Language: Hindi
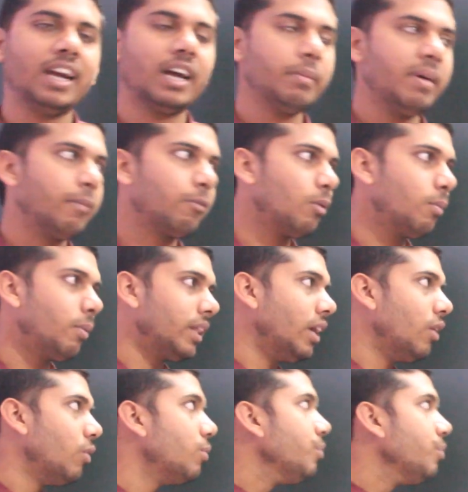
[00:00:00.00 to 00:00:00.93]
अगर मैं आपको
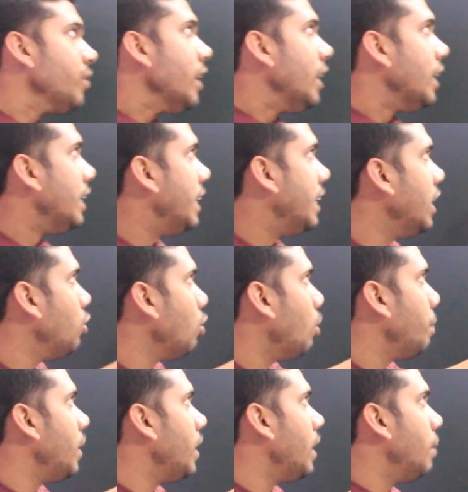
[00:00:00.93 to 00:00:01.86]
बताऊं ये
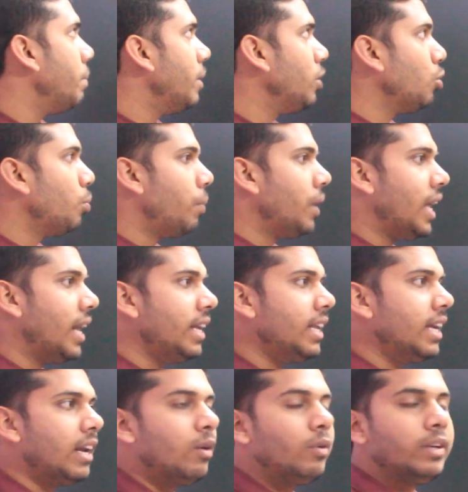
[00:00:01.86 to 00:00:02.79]
टॉपिक अब मैं जो
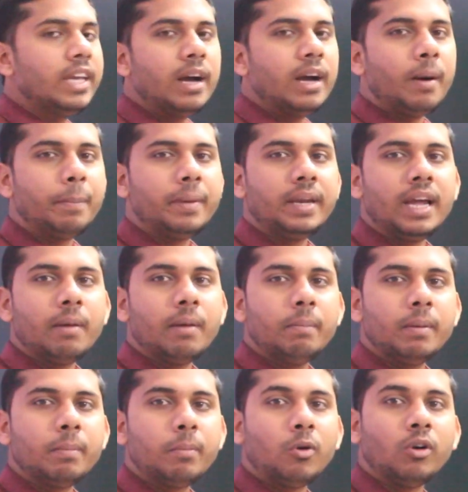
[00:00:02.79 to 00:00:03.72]
पढ़ाने जा रहा हूं ये अपने
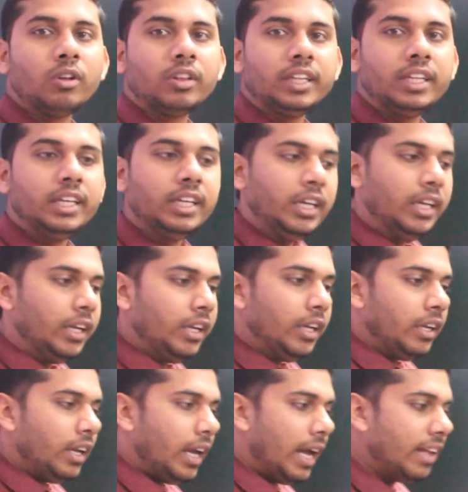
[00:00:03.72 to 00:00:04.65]
आप में बहुत ही
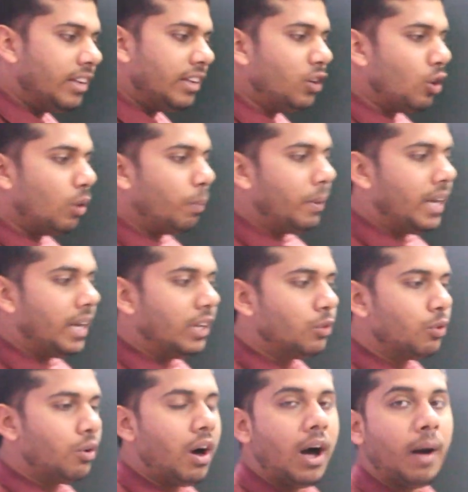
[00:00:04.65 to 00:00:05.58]
ऐसे टॉपिक
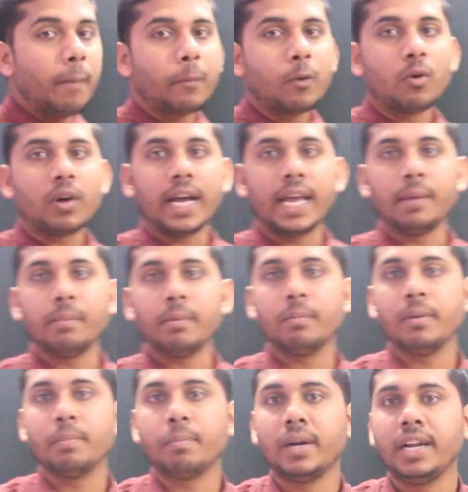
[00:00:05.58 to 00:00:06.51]
हैं जो आपको कहीं
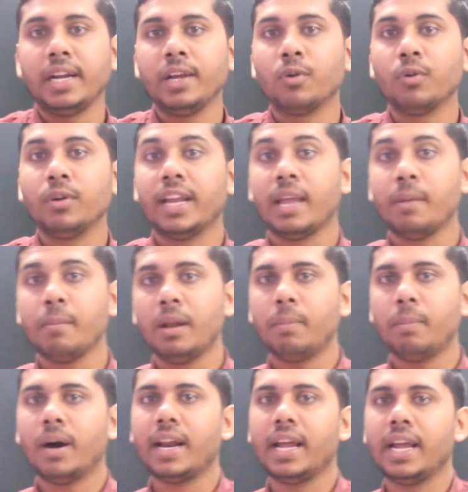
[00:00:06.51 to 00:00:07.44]
भी, भी पढ़ने को नहीं
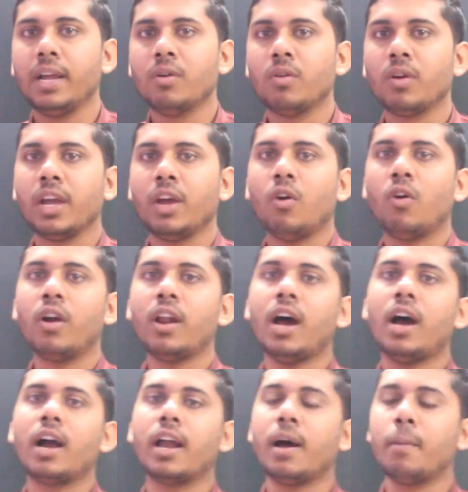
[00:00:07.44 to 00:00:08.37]
मिल पा रहे होंगे और
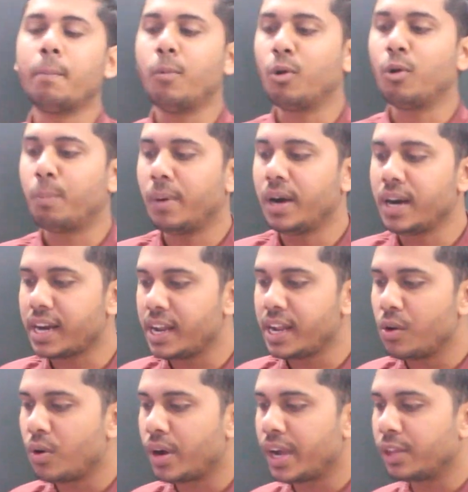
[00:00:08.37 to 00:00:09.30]
अगर आप बुक पढ़
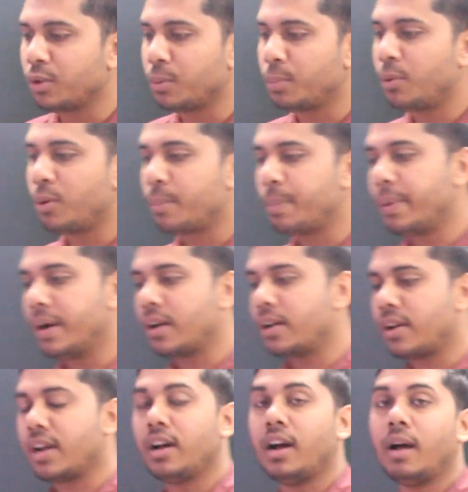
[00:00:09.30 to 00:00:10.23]
रहे होंगे तो
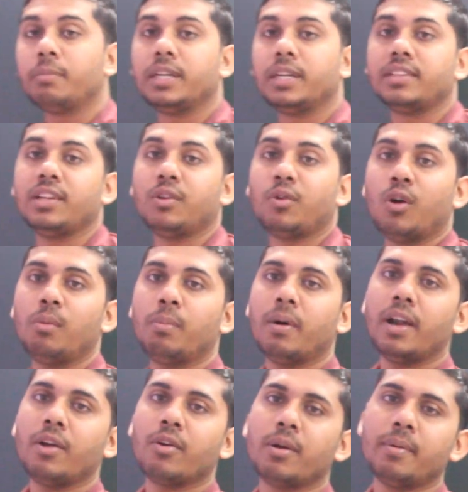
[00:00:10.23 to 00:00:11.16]
बुक आप जैसे ही खोल
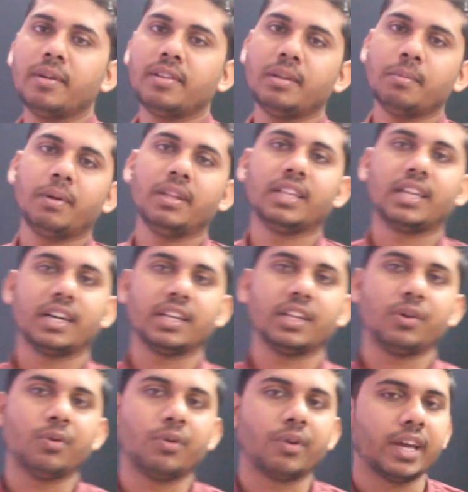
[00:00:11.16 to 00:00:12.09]
पा रहे होंगे वैसे ही बंद कर
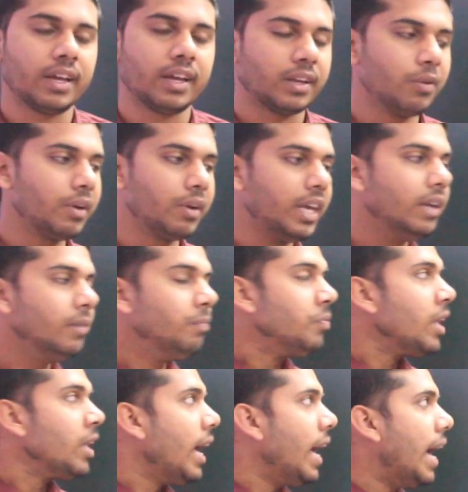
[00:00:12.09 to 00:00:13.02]
दे रहे क्योंकि
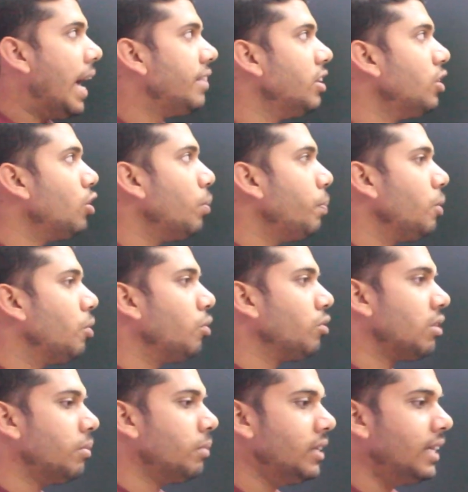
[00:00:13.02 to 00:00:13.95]
ऐसे टॉपिक
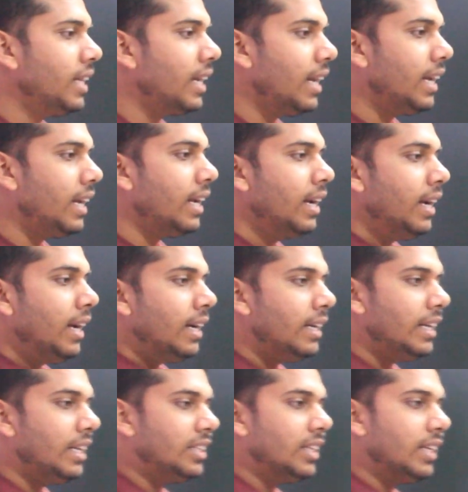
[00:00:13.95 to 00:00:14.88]
को समझने के लिए
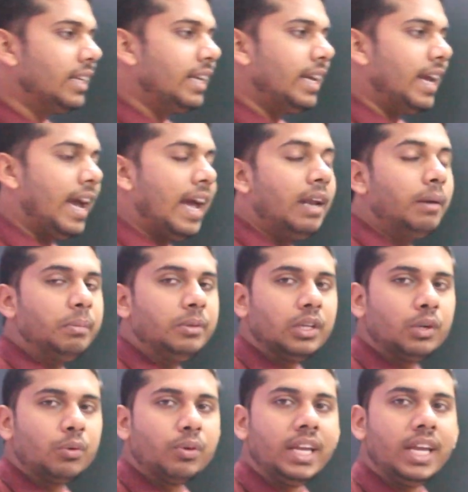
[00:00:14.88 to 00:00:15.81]
टीचर की हेल्प
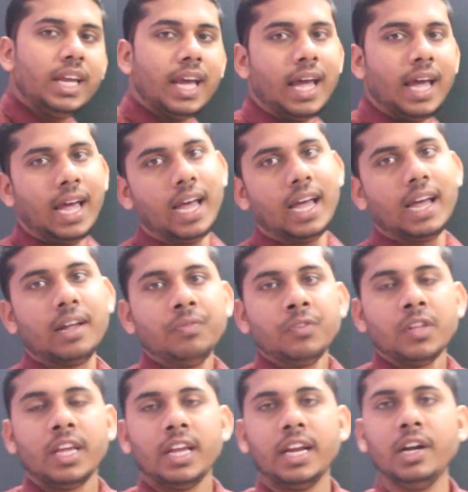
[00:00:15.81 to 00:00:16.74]
जरूरी है
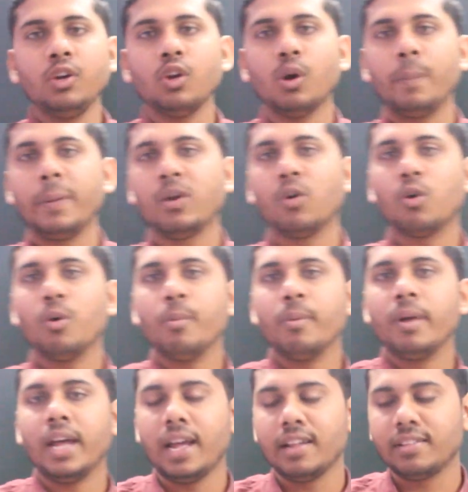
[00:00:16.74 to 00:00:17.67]
इन टॉपिकों को
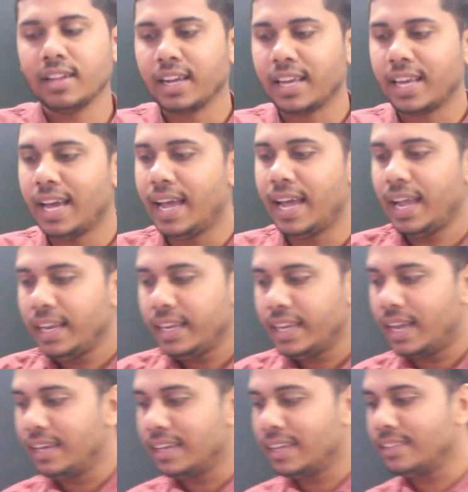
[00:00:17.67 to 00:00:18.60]
मैं ऐसा क्या
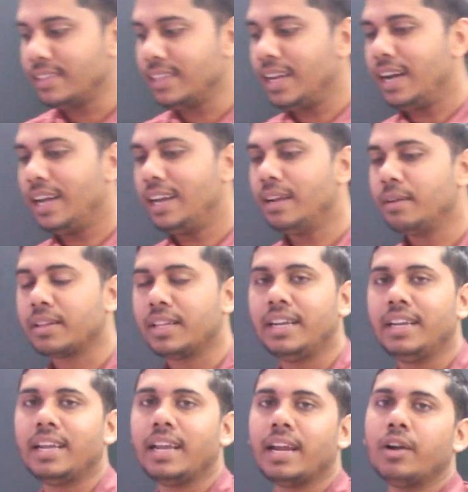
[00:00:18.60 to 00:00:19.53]
है ये हल्के से अलग
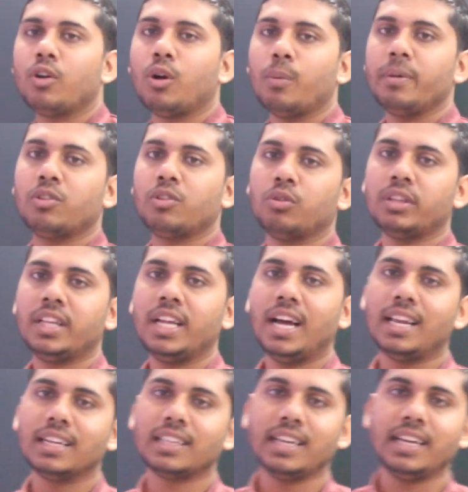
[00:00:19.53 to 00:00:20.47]
तरीके के टॉपिक्स होते
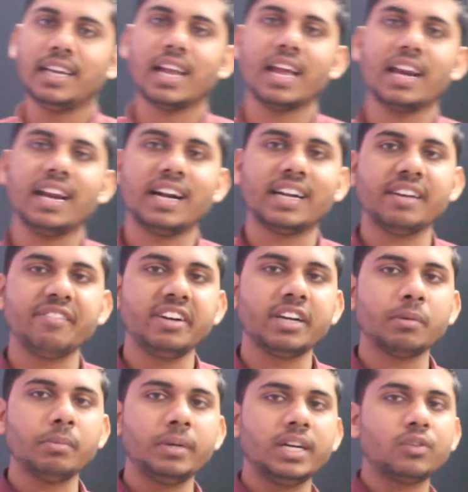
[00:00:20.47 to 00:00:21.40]
हैं अलग तरीके के रिएक्टिव
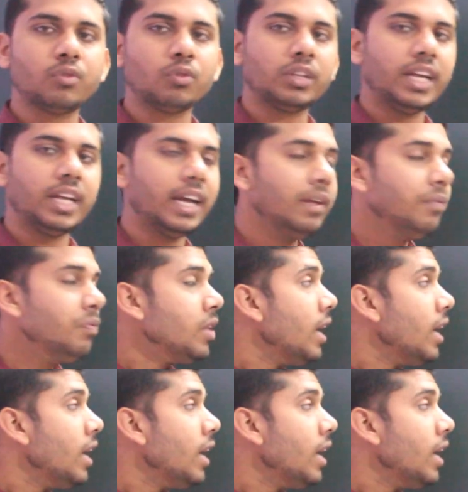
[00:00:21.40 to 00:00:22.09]
इंटरमीडिएट्स होते हैं